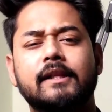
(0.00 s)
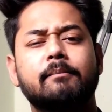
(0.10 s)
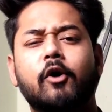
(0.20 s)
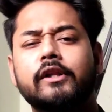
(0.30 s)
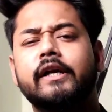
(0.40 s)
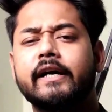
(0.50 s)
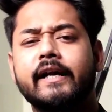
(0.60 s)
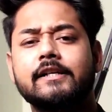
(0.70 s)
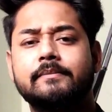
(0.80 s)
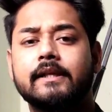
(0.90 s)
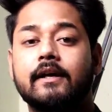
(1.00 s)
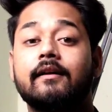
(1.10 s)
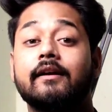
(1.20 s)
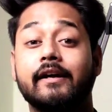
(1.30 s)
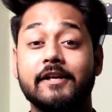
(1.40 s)
मतलब बहुत ही घटिया डिस्प्ले था
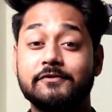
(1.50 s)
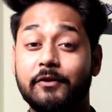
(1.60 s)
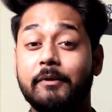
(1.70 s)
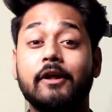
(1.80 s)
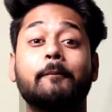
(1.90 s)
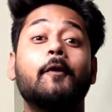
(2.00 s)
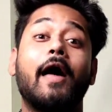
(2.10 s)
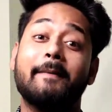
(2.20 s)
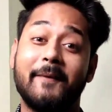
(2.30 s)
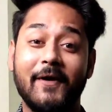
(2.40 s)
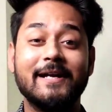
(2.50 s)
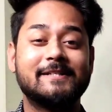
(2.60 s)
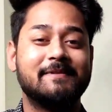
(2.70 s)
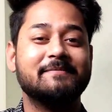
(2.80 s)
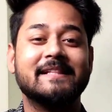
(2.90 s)
लेकिन इस फोन में तो आपको एमोल
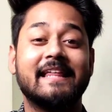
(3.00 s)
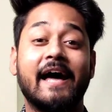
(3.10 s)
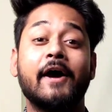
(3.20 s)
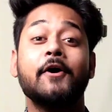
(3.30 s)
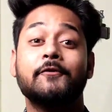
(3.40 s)
डिस्प्ले मिलता है